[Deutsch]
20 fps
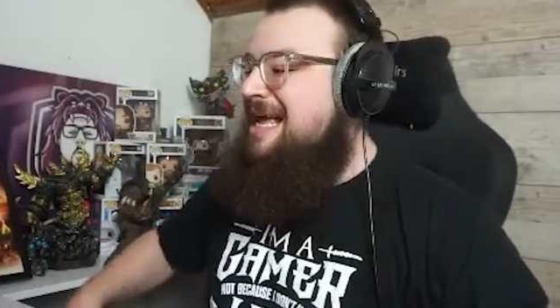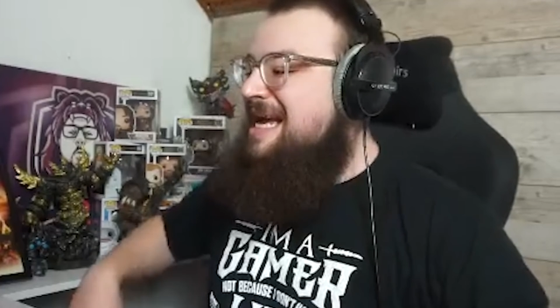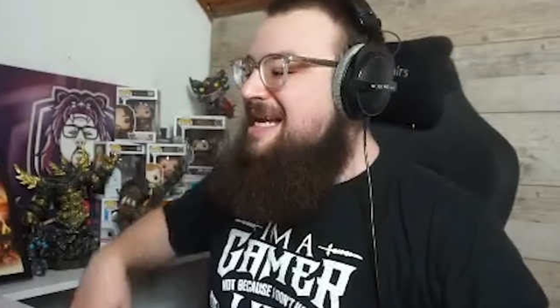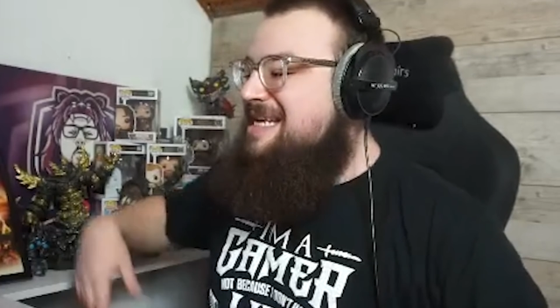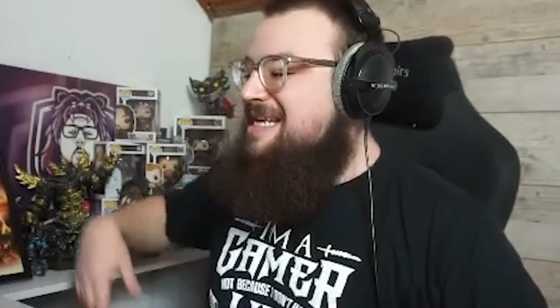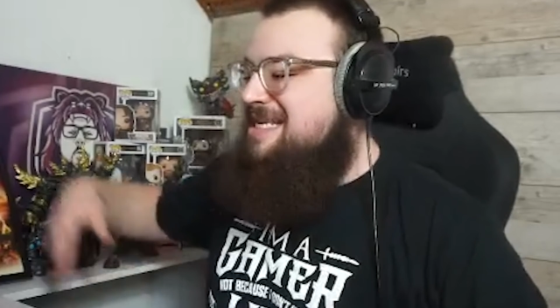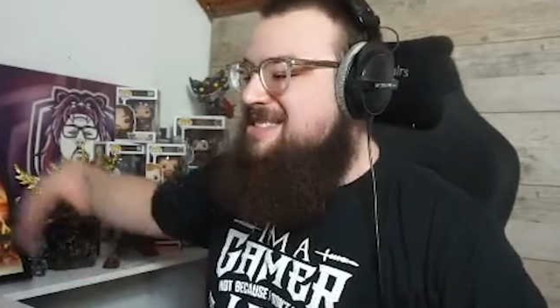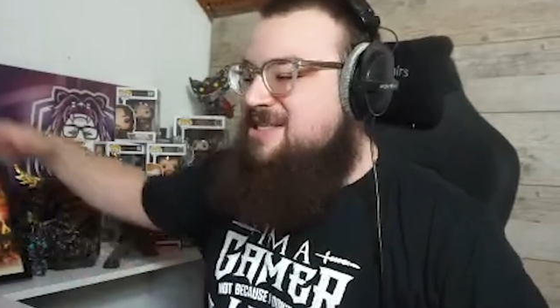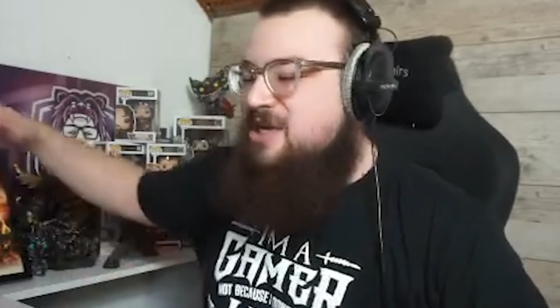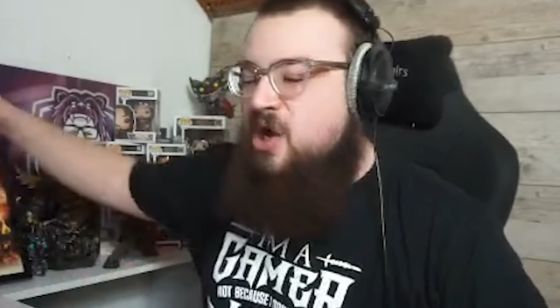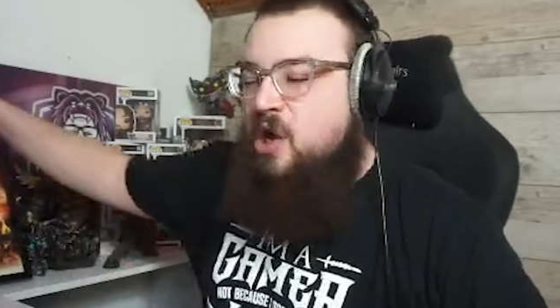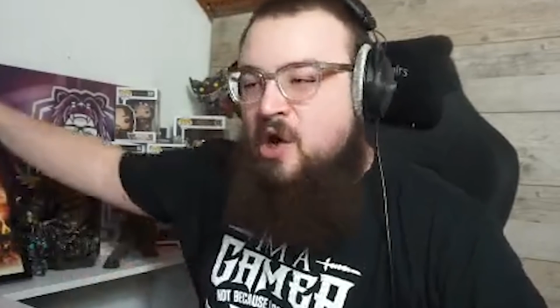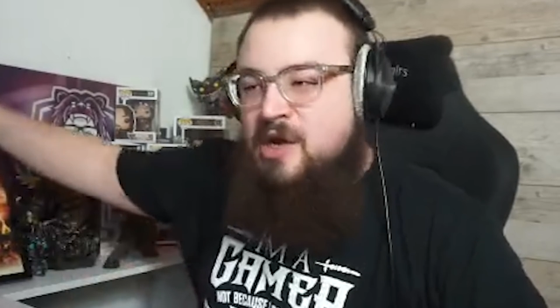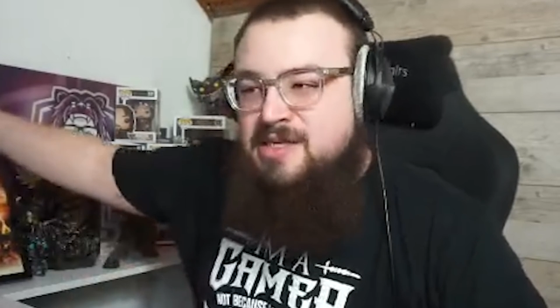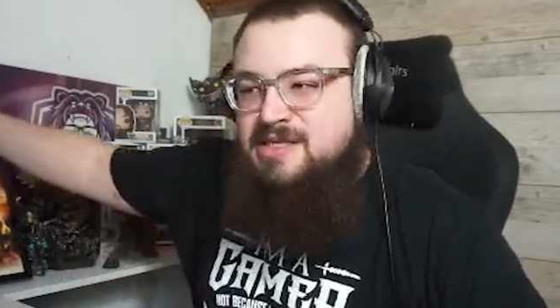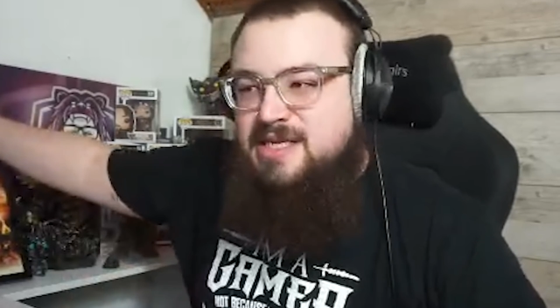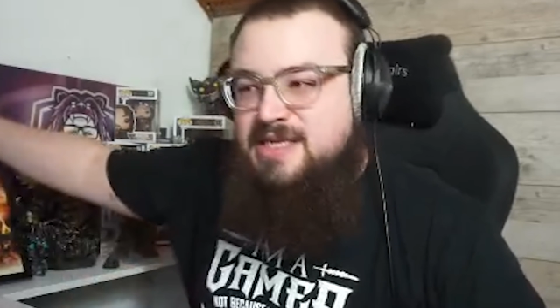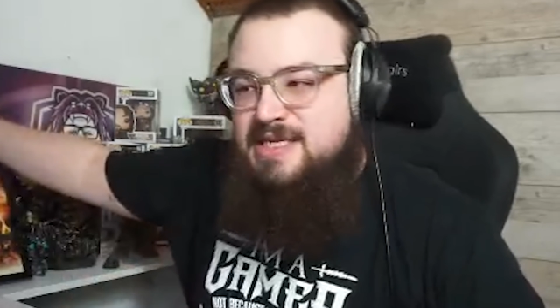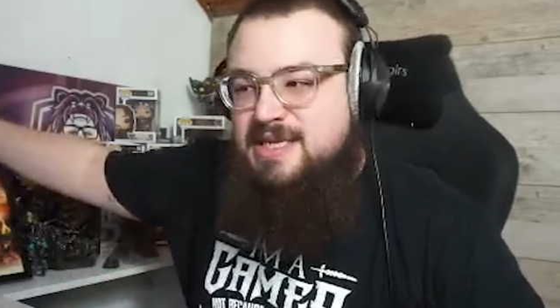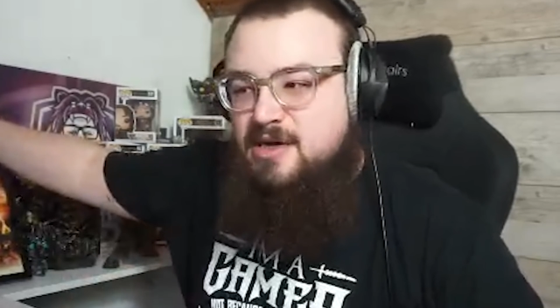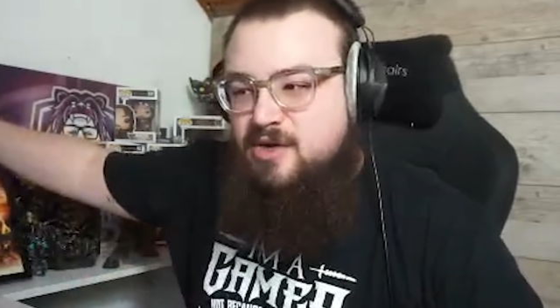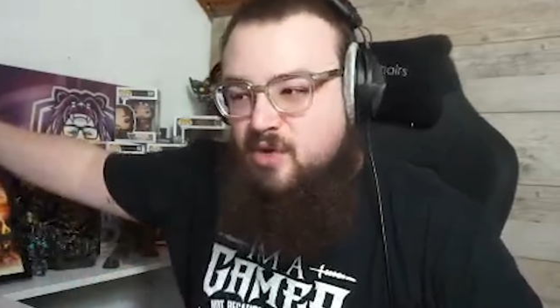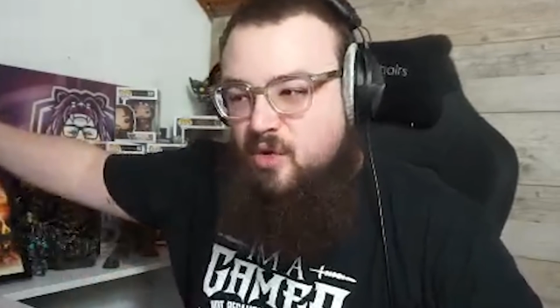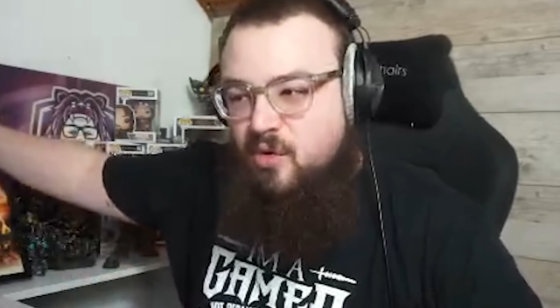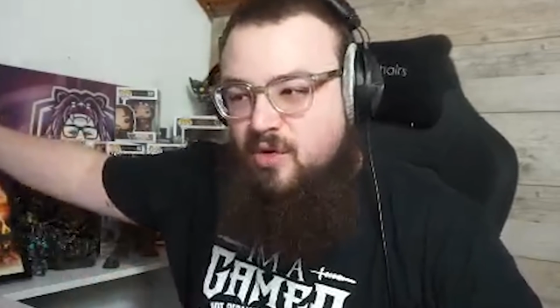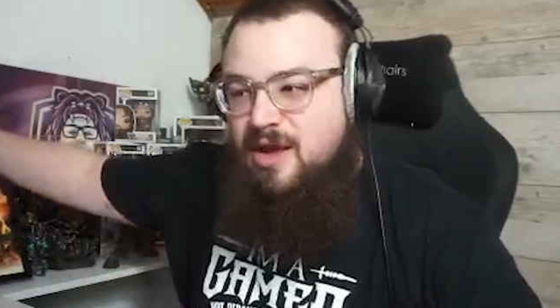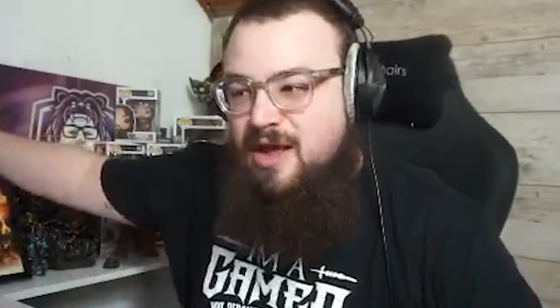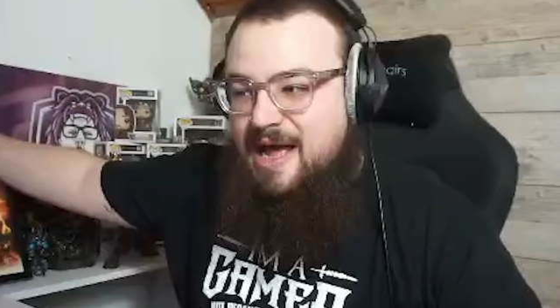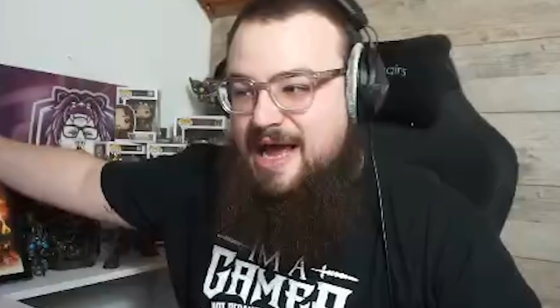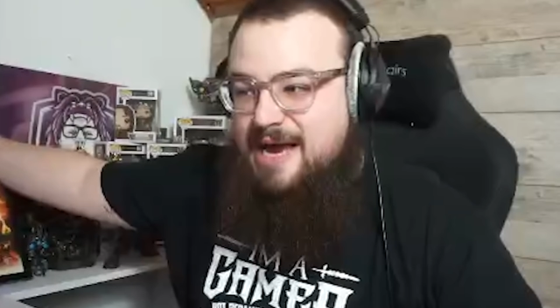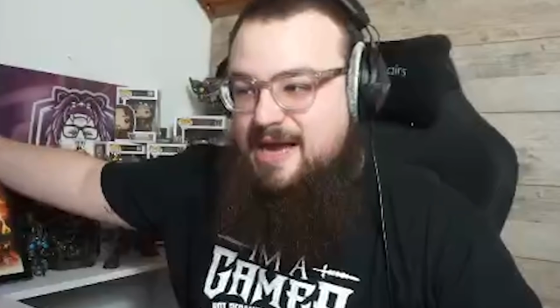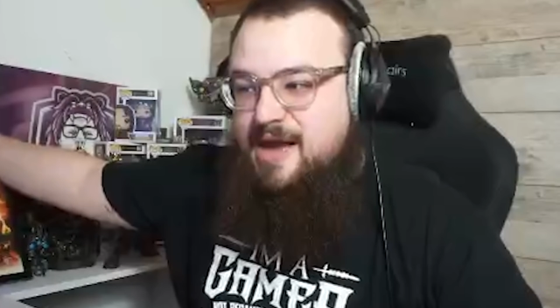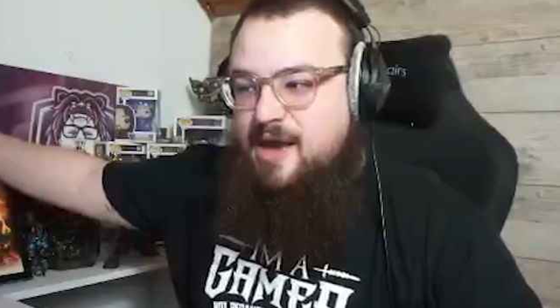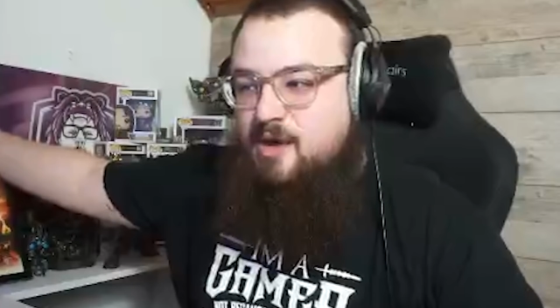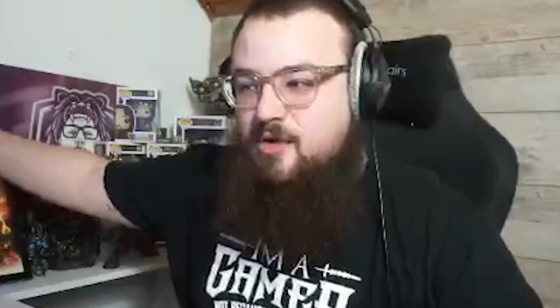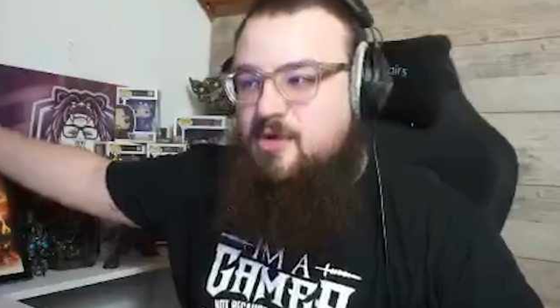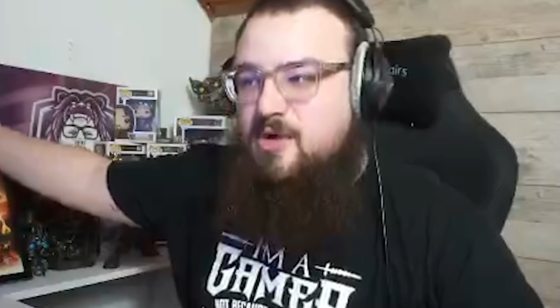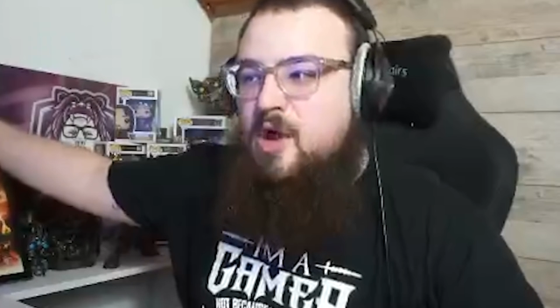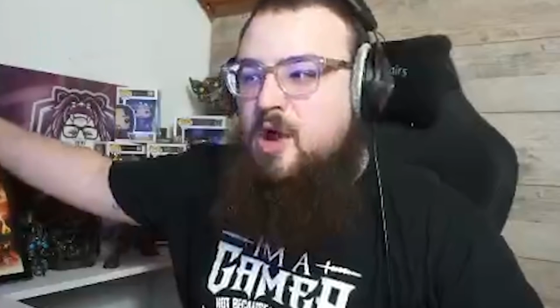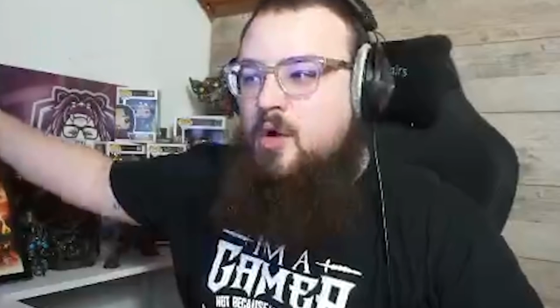Dass Leute hier Kohle
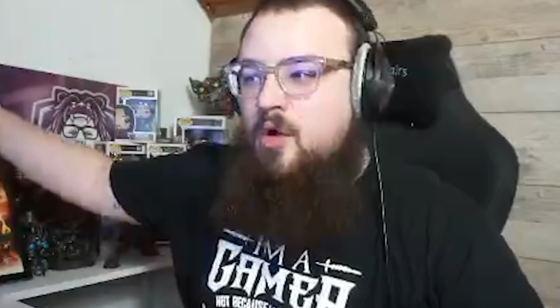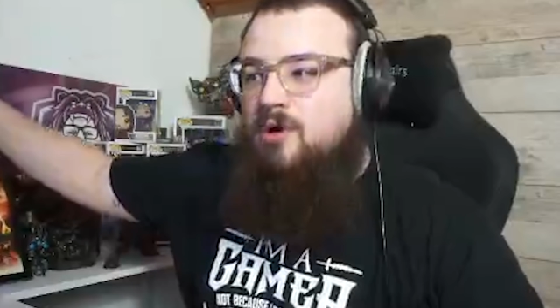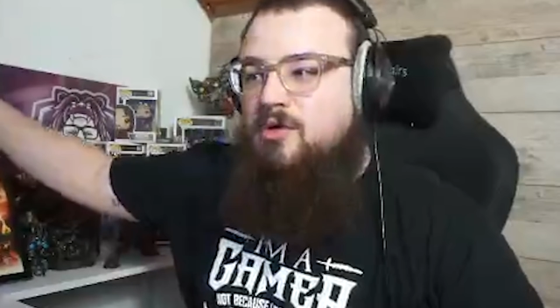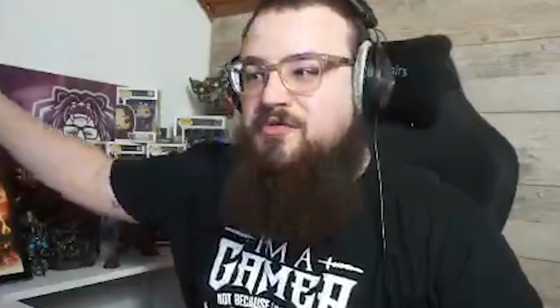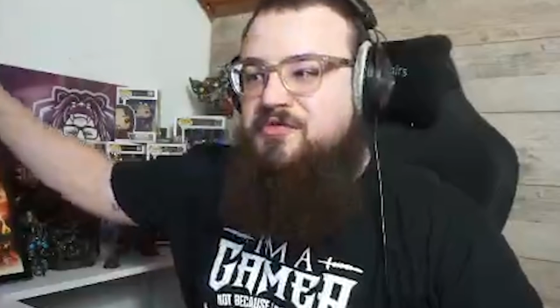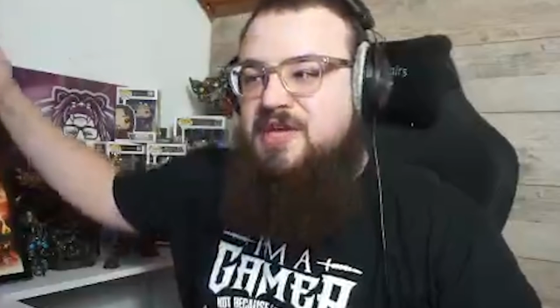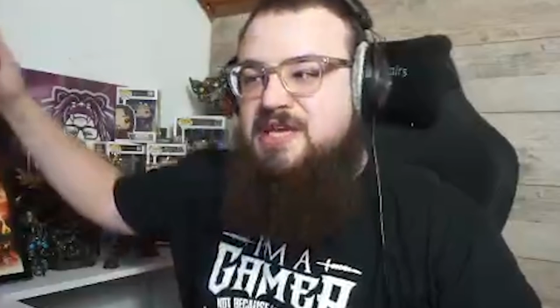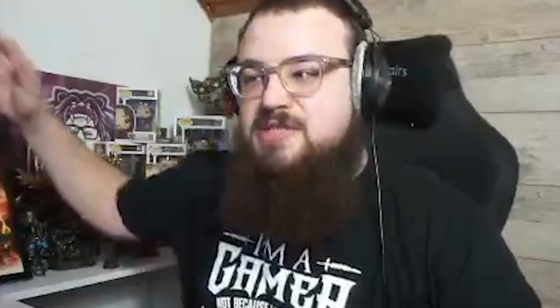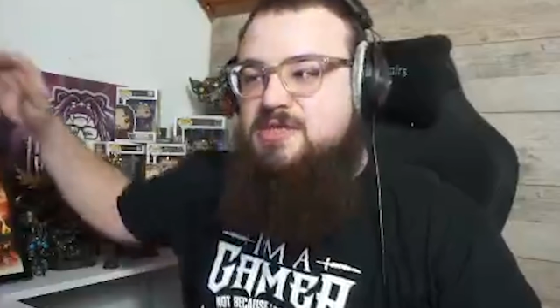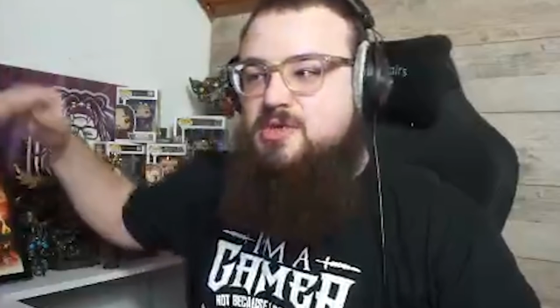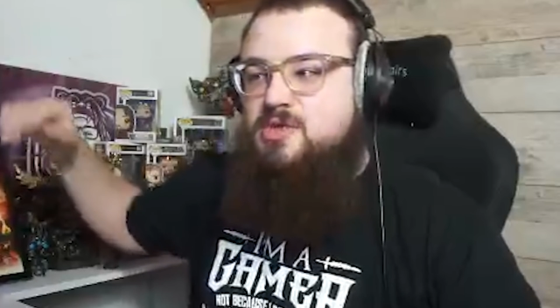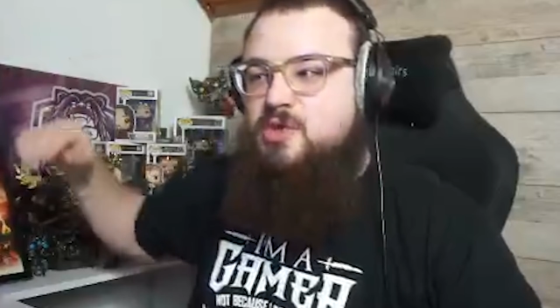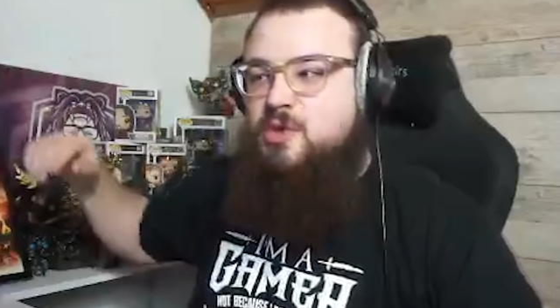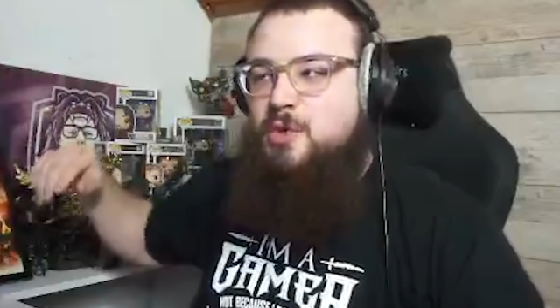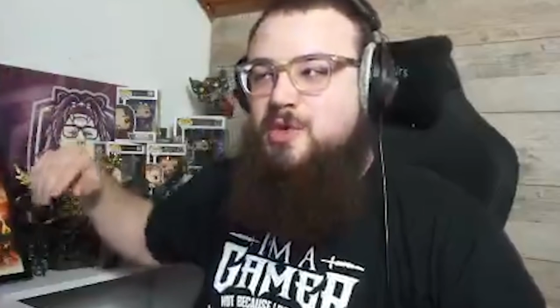reinhauen und wir so tun,